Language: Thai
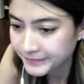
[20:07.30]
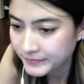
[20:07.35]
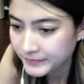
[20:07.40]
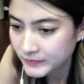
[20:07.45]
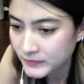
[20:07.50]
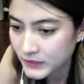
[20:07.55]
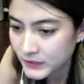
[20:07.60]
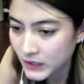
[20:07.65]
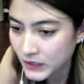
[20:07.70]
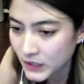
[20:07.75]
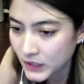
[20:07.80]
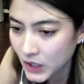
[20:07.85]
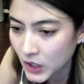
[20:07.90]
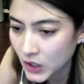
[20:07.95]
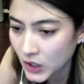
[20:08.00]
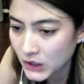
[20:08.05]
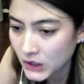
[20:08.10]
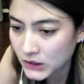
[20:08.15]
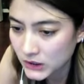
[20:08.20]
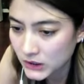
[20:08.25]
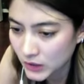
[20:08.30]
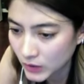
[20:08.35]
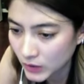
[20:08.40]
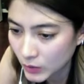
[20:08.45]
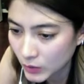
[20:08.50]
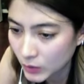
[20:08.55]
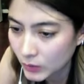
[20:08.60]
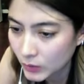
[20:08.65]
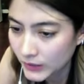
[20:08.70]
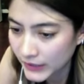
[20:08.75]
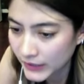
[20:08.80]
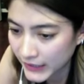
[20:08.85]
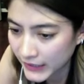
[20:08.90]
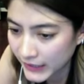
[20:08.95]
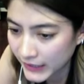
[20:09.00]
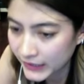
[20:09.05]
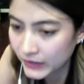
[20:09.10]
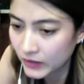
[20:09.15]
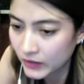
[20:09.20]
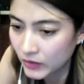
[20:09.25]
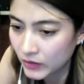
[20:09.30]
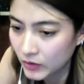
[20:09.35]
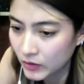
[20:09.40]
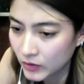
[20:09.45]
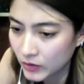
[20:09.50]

ๆ ละครจะลงวันไหนหรอ